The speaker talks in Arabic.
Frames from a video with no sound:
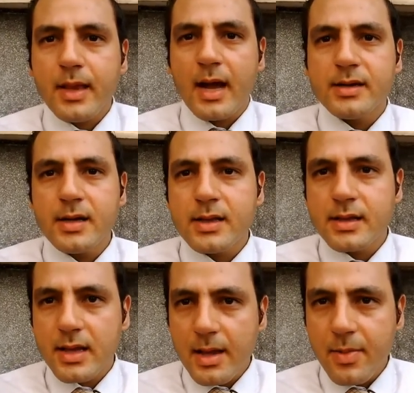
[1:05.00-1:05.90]
تحريات
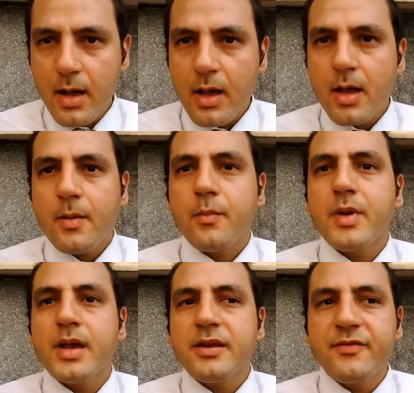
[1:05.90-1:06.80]
للنيابه
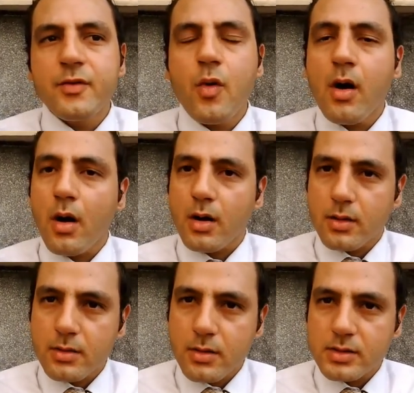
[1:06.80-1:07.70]
بان في واقع
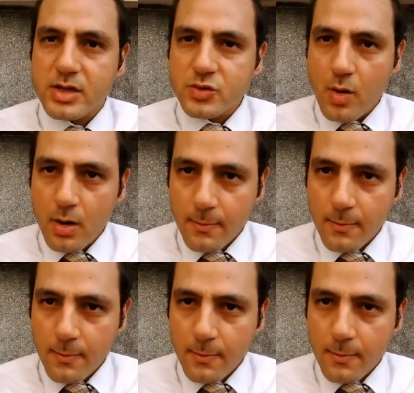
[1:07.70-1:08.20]
رشوه